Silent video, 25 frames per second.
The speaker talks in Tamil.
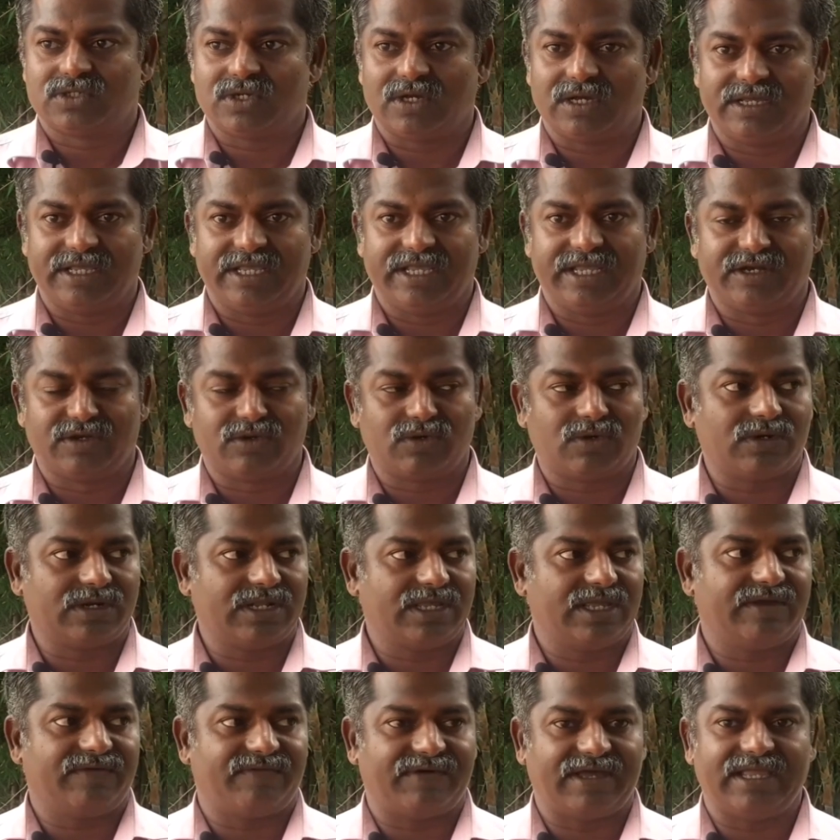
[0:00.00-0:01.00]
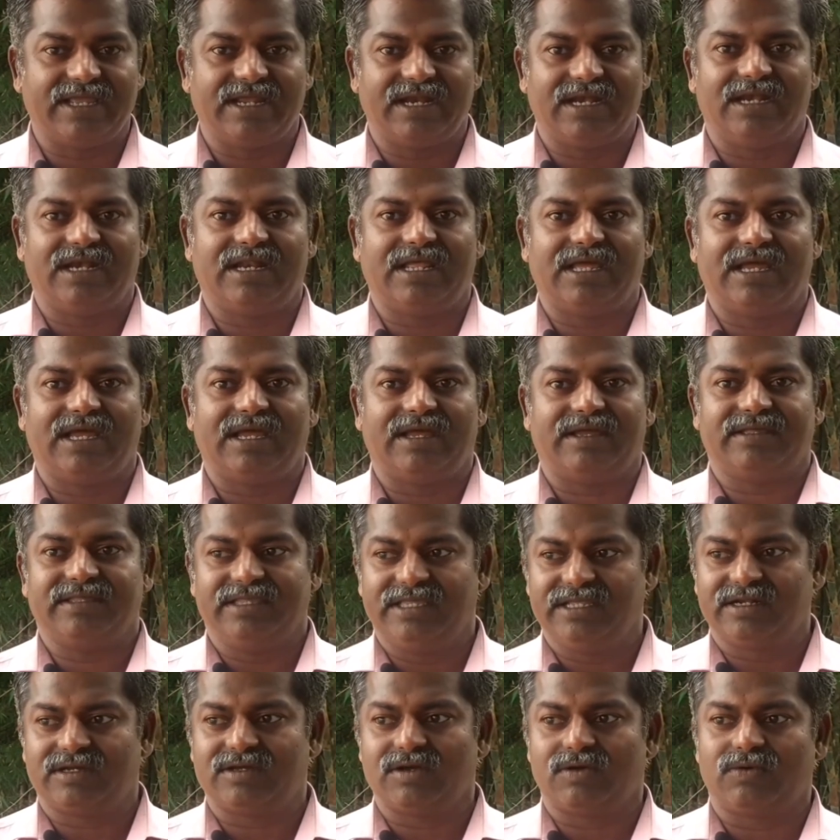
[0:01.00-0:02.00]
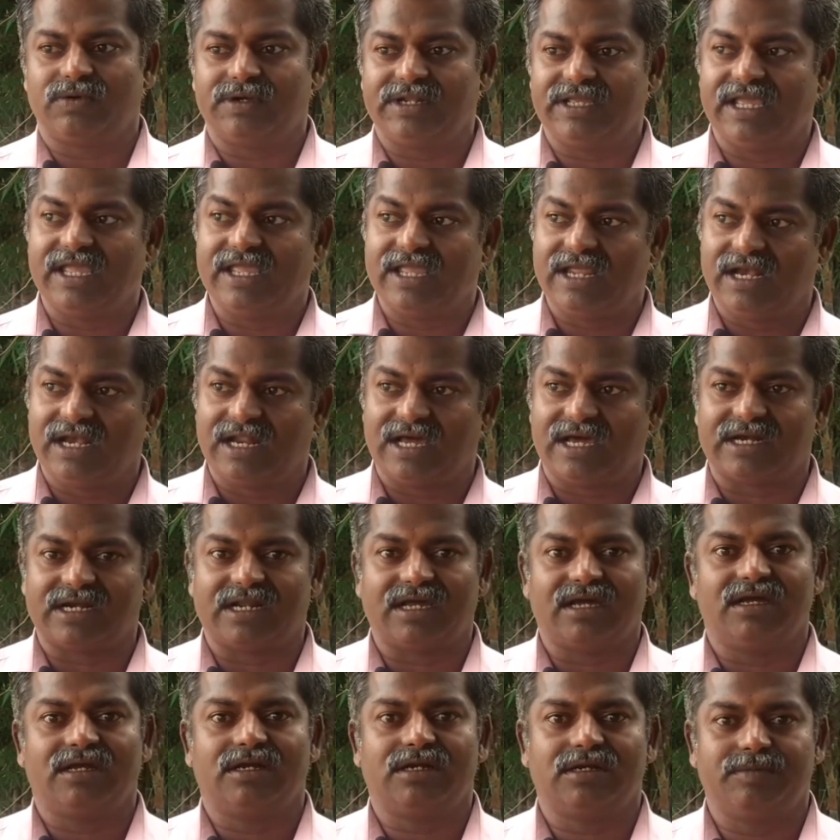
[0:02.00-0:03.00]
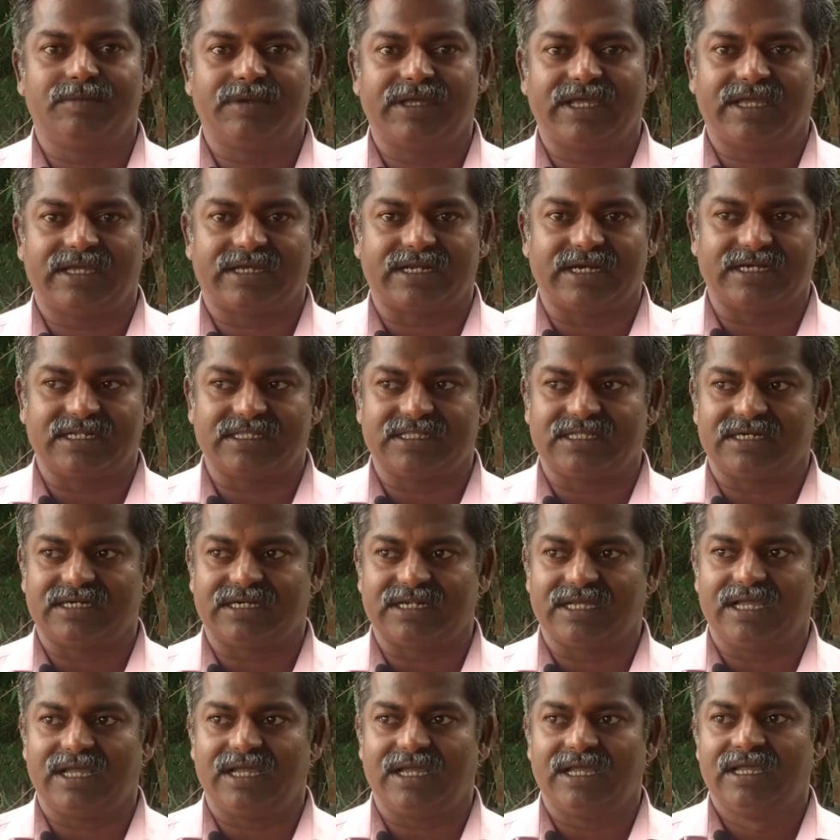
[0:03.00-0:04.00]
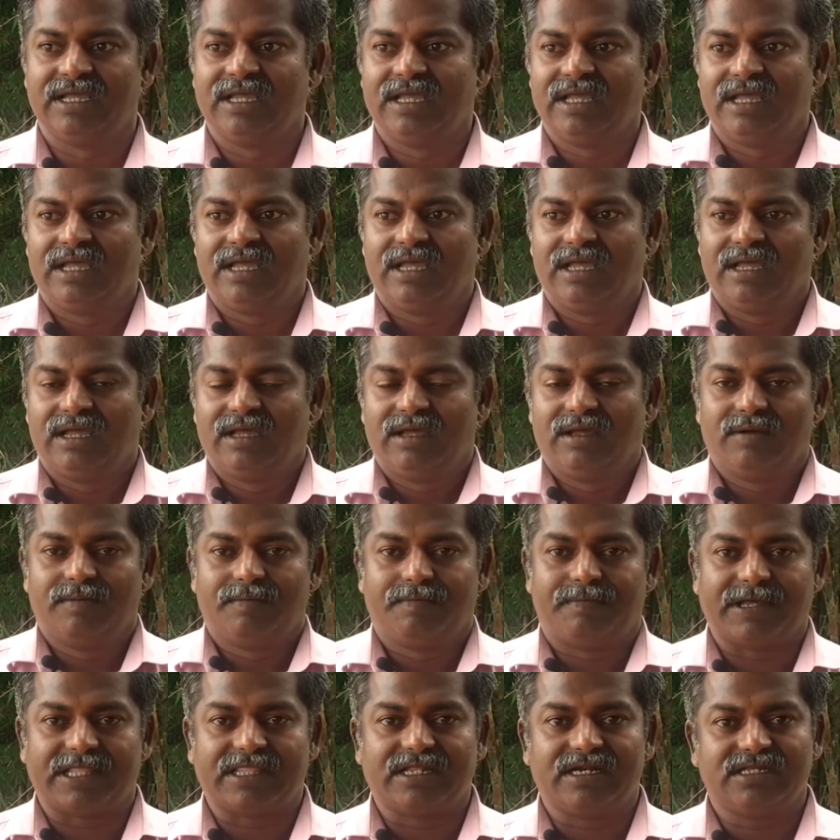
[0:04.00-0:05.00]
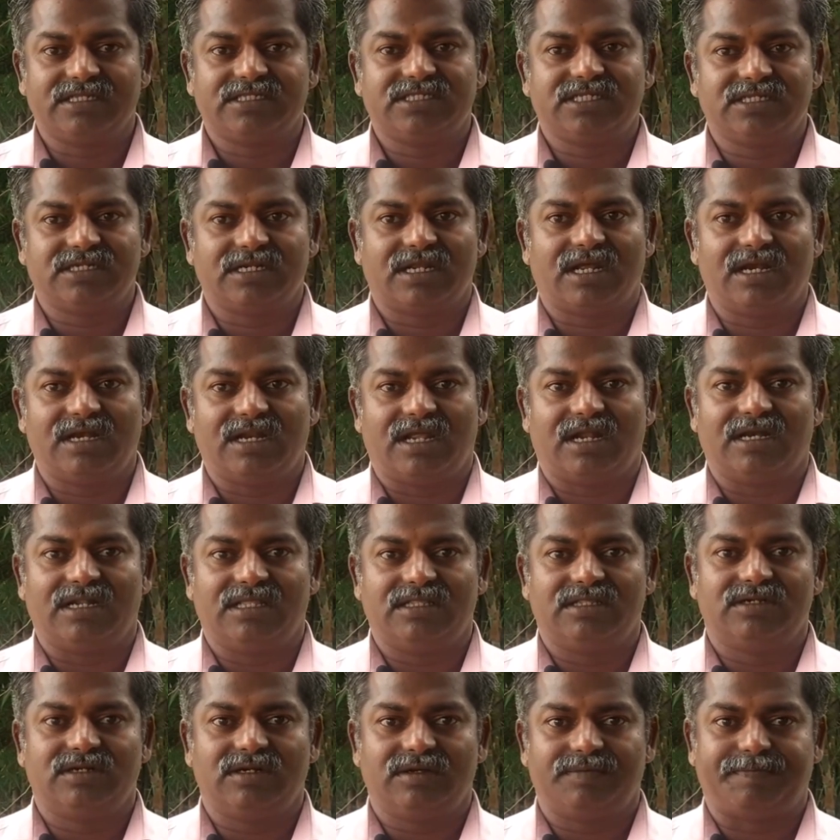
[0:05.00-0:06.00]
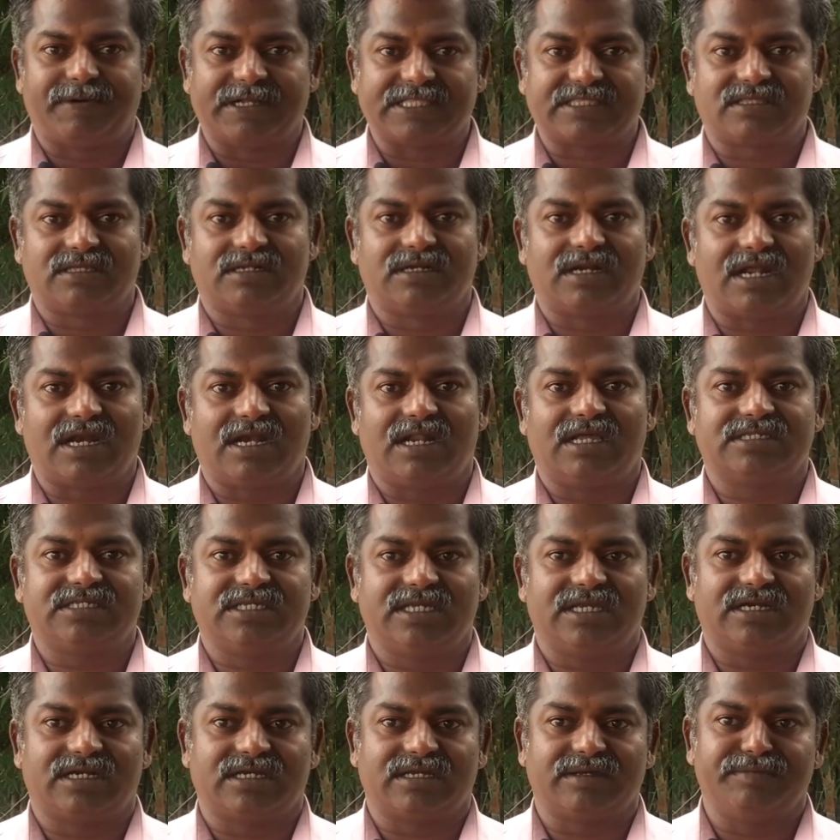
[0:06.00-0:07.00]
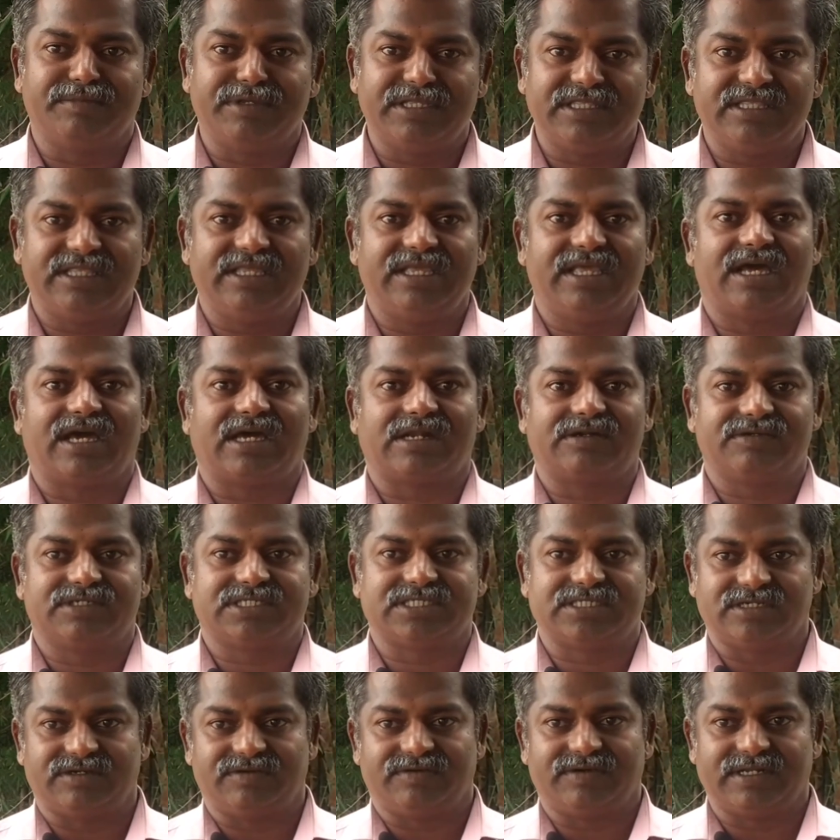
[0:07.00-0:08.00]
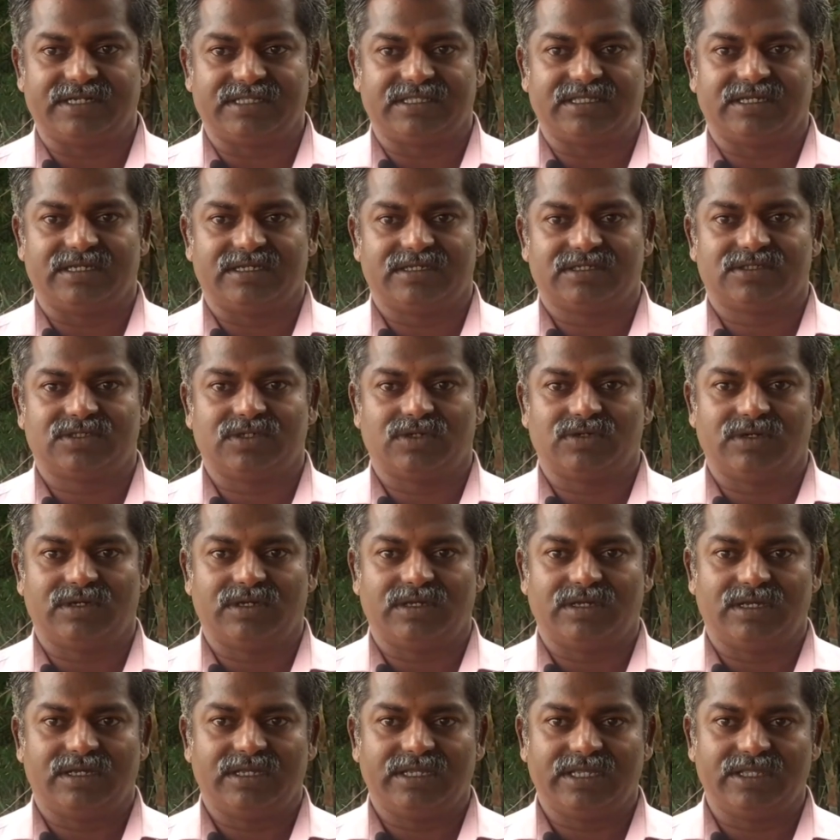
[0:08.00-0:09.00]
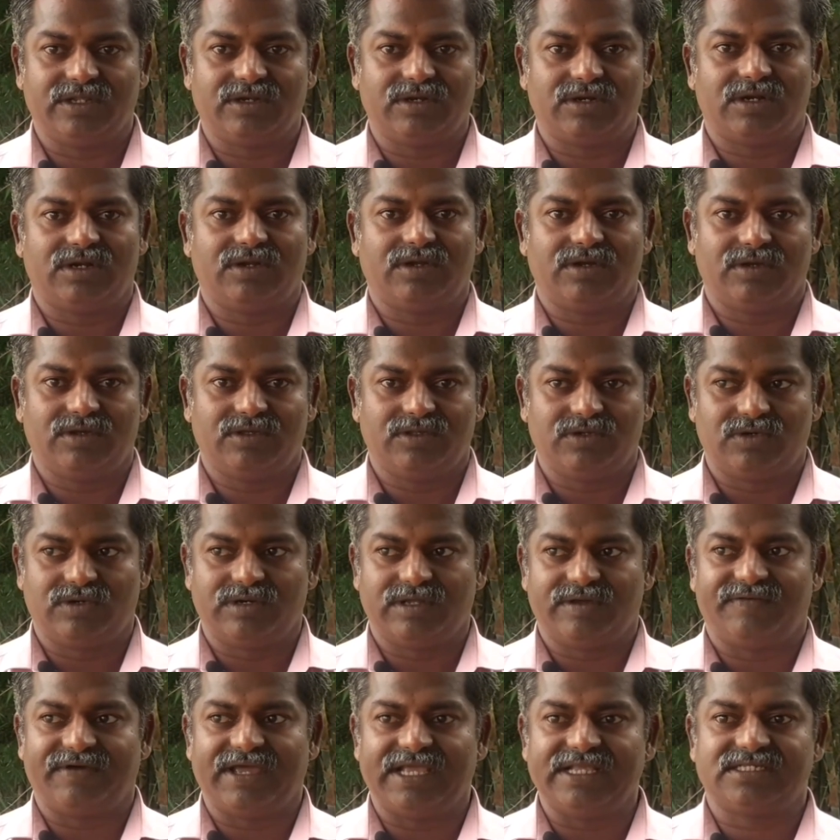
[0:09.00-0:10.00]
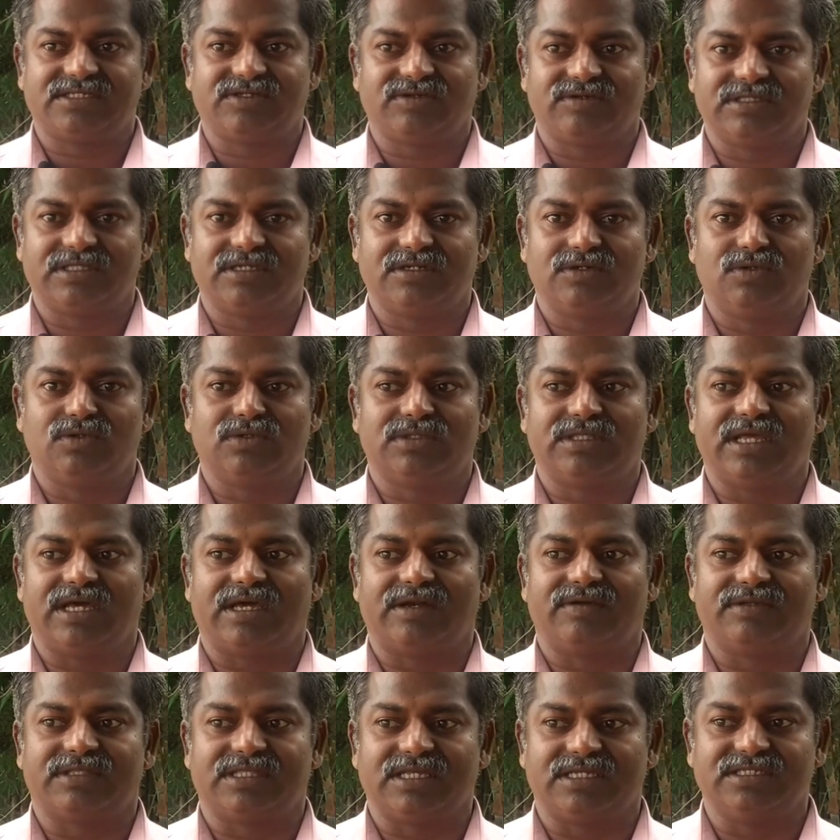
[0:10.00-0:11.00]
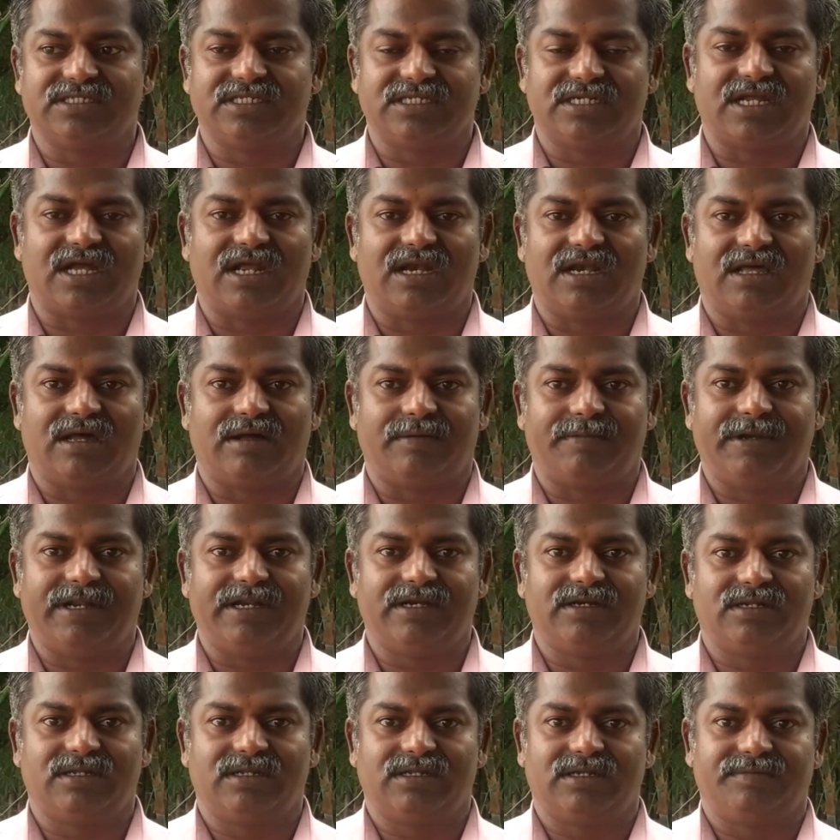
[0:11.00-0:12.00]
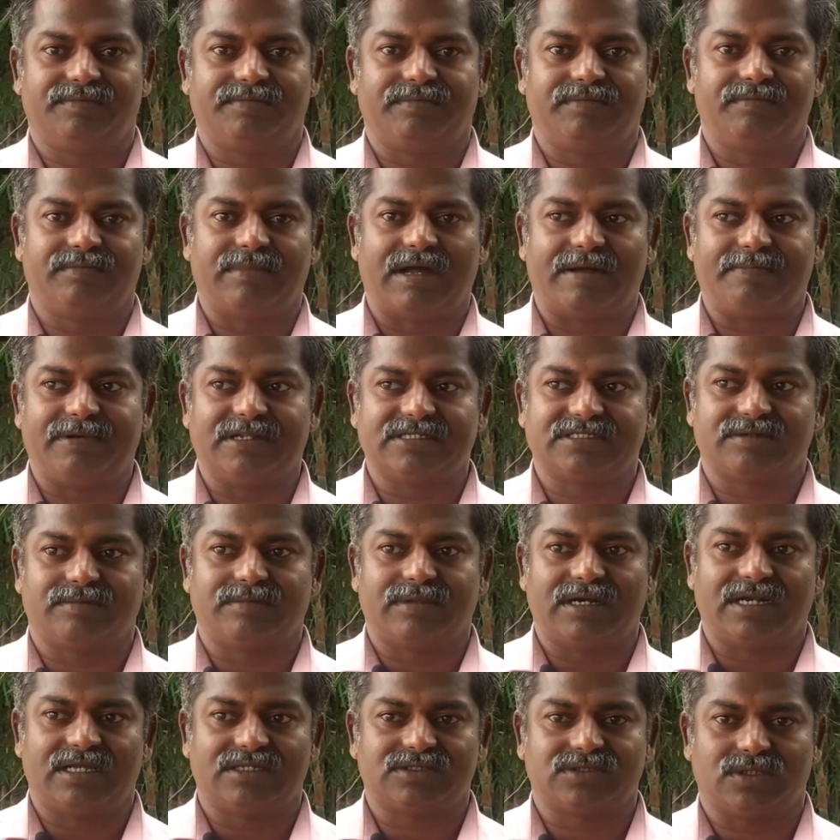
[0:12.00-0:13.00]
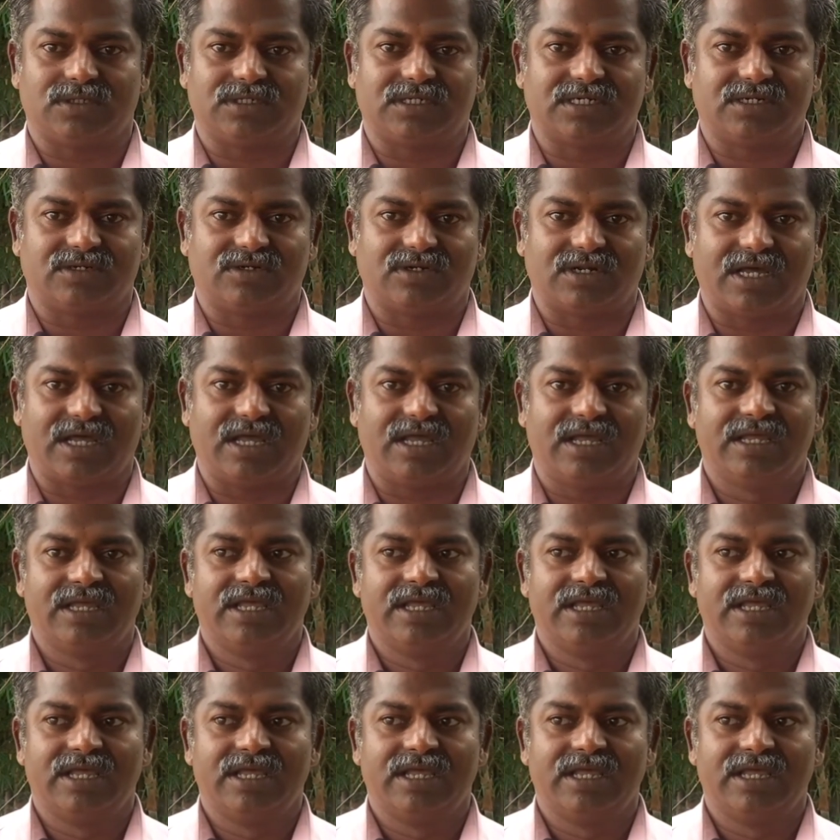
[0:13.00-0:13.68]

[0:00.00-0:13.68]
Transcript: ஸோ என்னுடைய வயலில் இருக்கக்கூடிய எல்லா ரகங்களுமே கிட்டத்தட்ட பதினஞ்சு நாள் அல்லது பத்து நாளாச்சும் எனக்கு மிந்தியே ஹார்வெஸ்ட்டுக்கு வருது ஸோ இதனோ இதனுடைய வயசு வந்து நூற்றி அறுபத்தஞ்சு நாள் அப்படின்னு மாப்பிள்ளை சம்பாலாம் சொல்கிறோன்னா